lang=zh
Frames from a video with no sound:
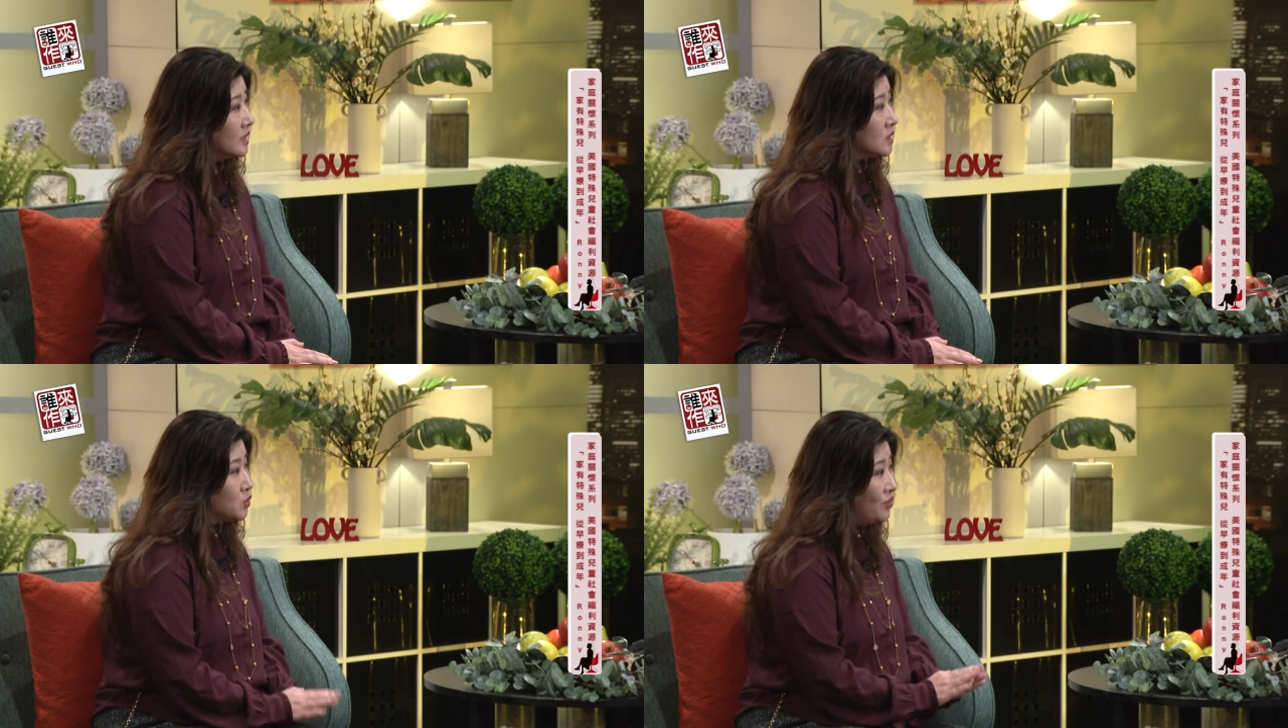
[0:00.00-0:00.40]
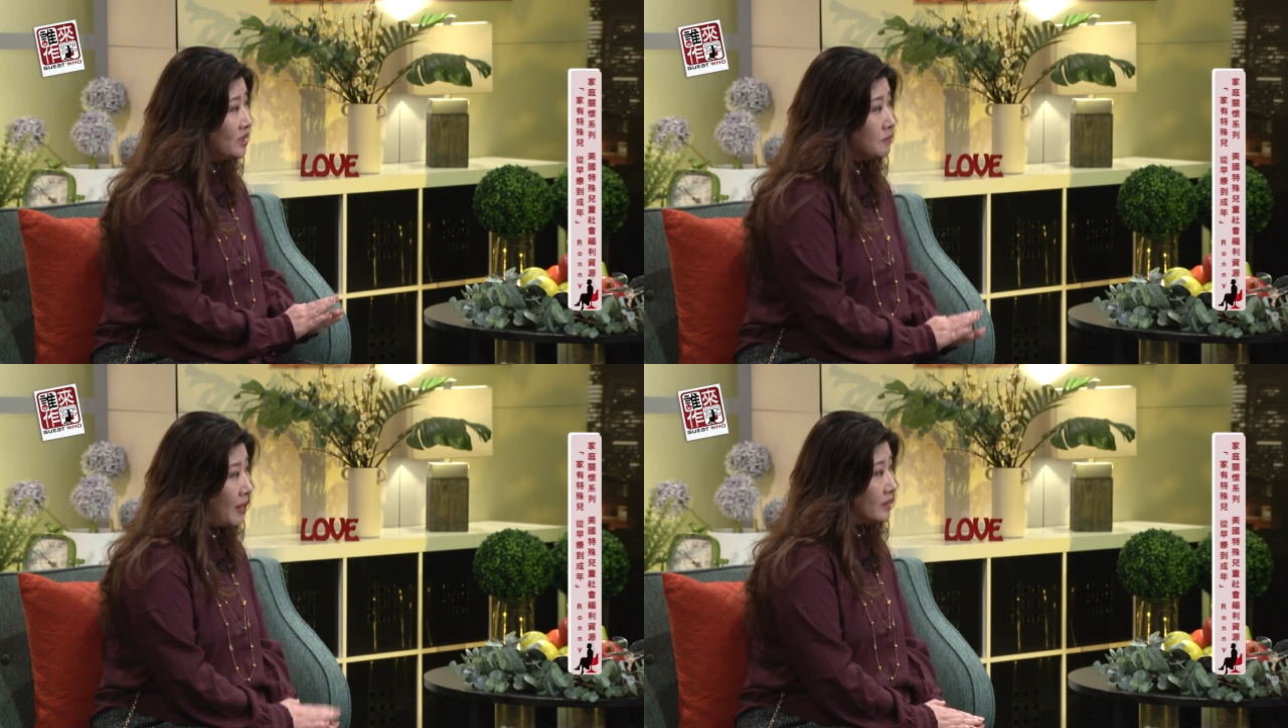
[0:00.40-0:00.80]
除非
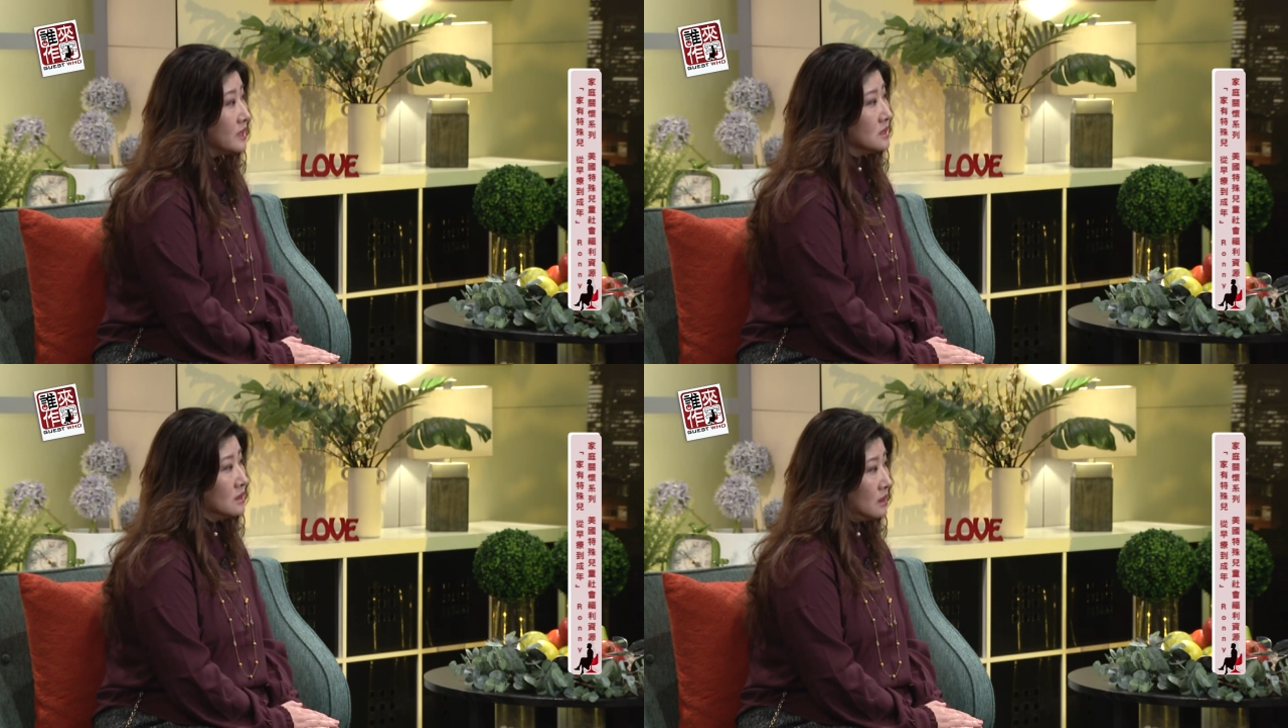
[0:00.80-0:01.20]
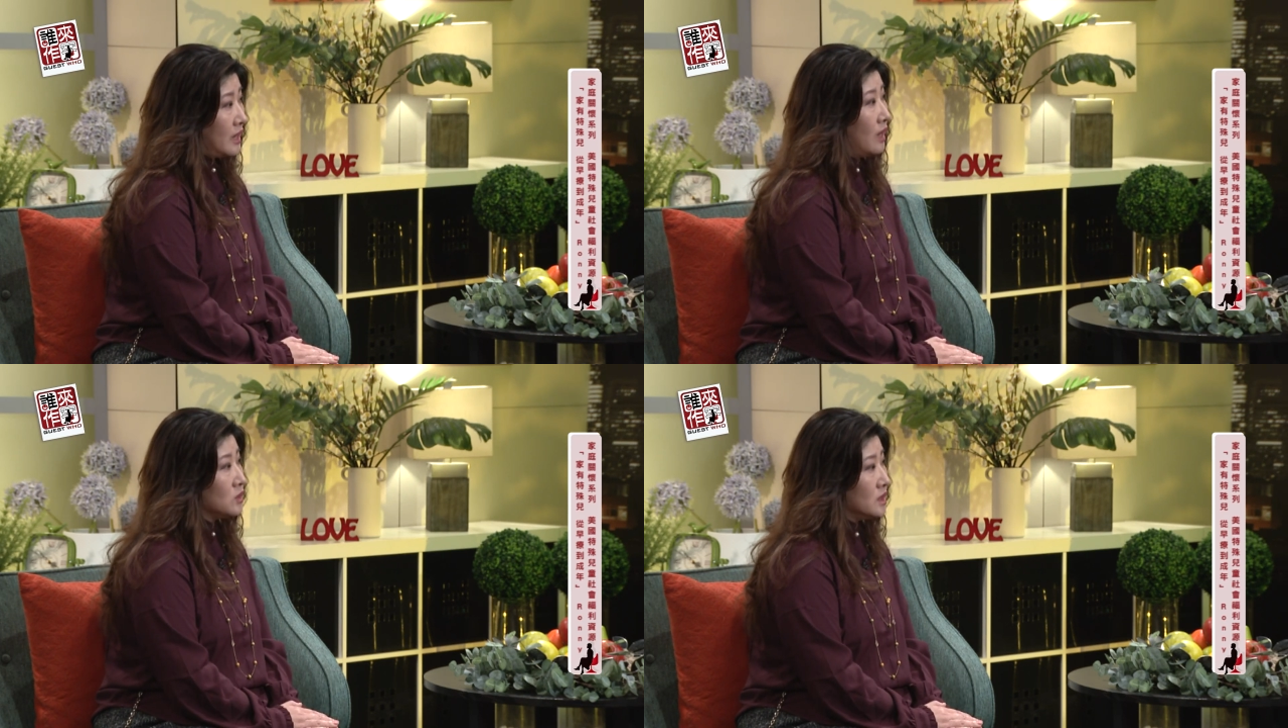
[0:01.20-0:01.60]
你搬离这个
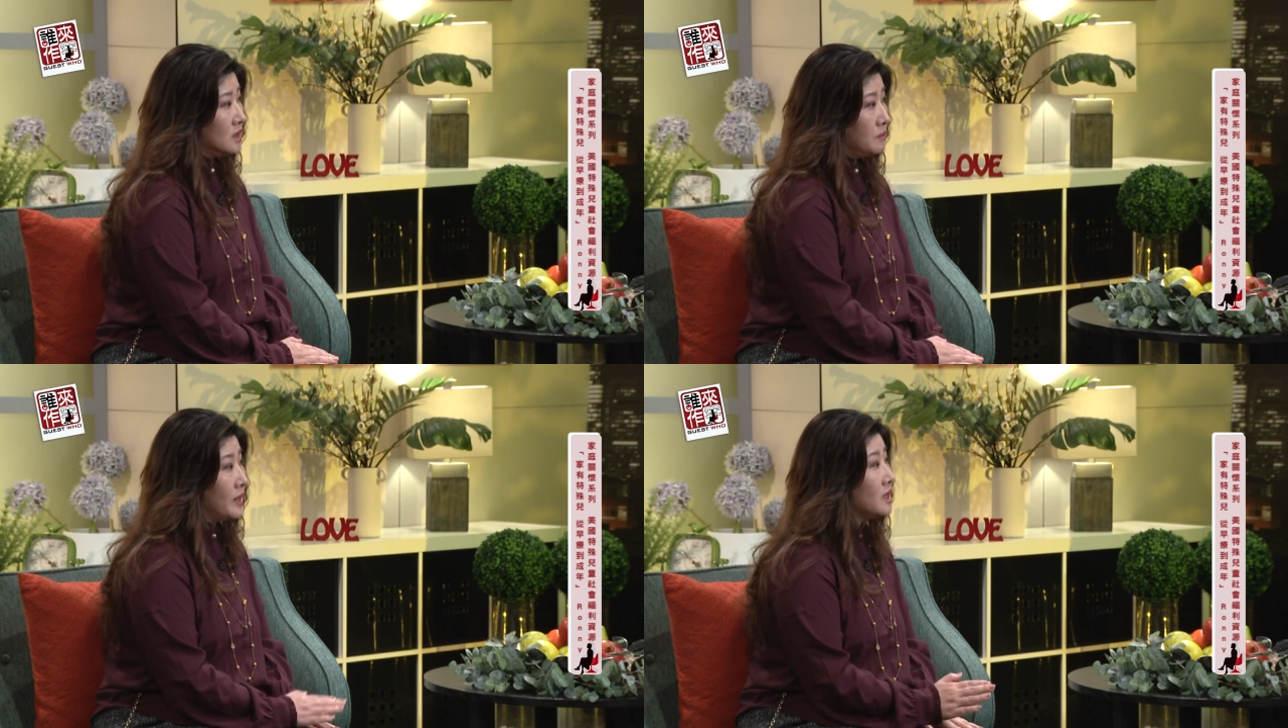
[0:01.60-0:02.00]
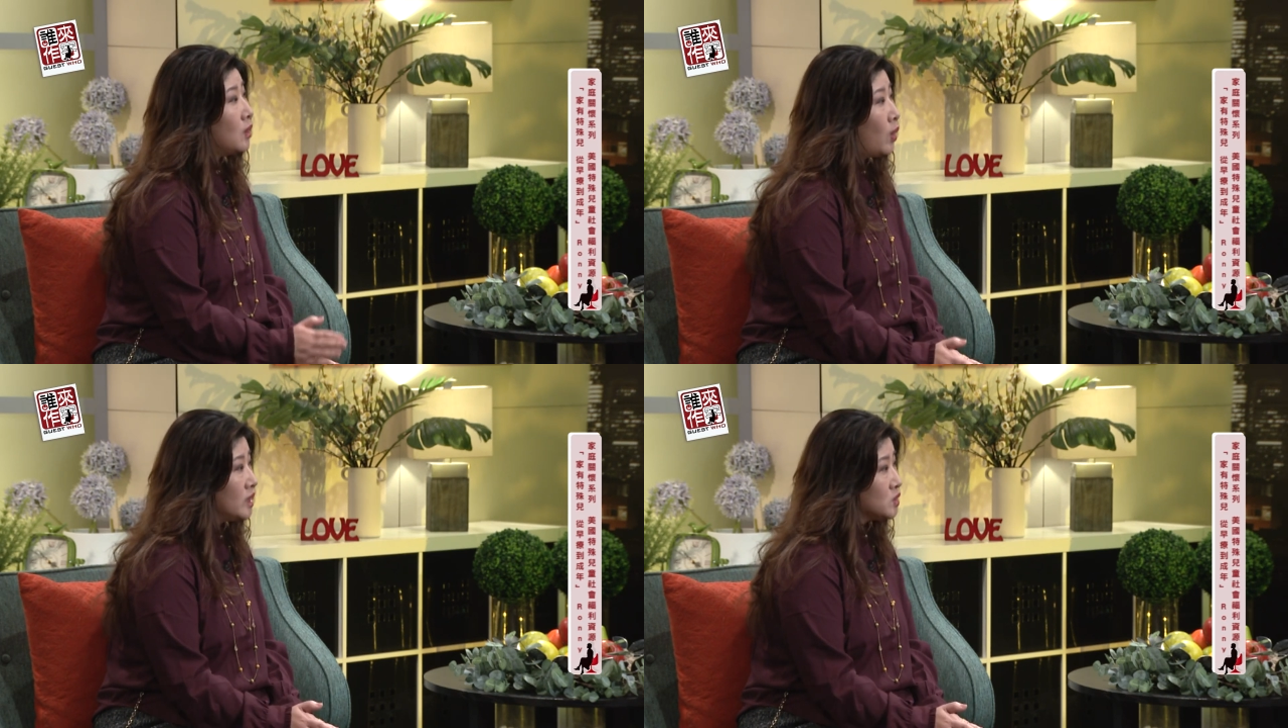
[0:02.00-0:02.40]
county， 你搬
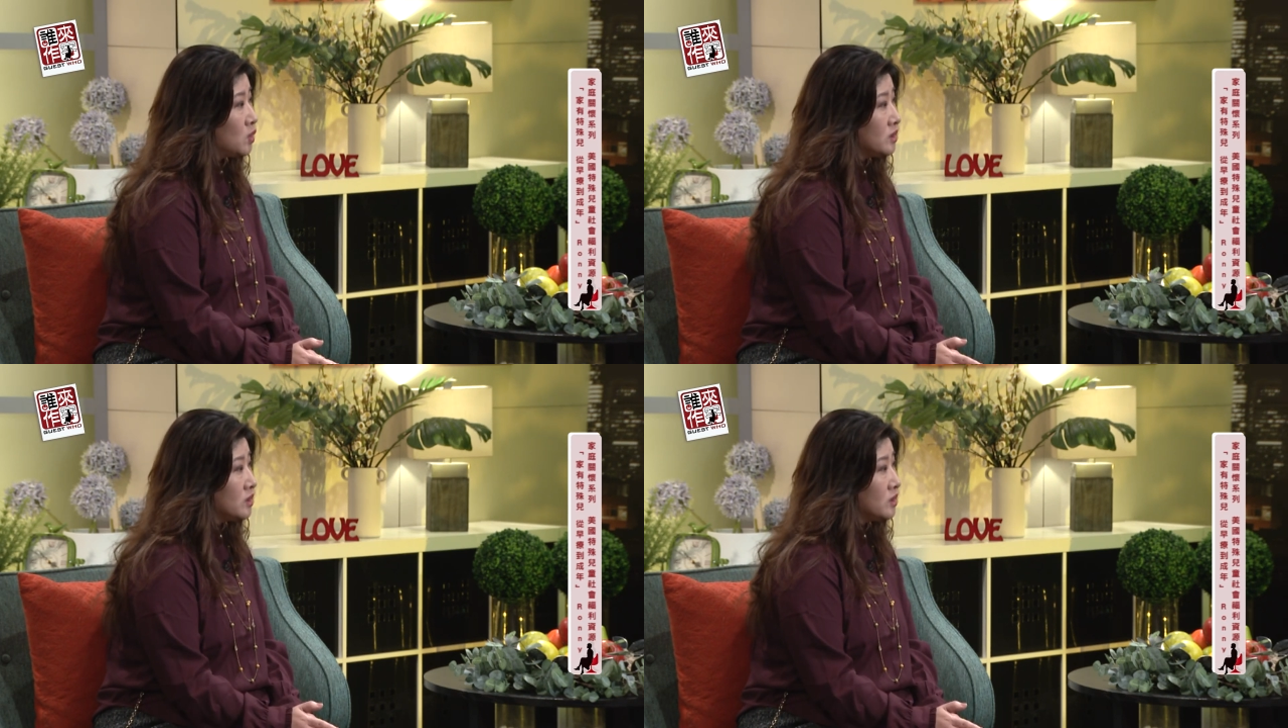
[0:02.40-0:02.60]
到外州，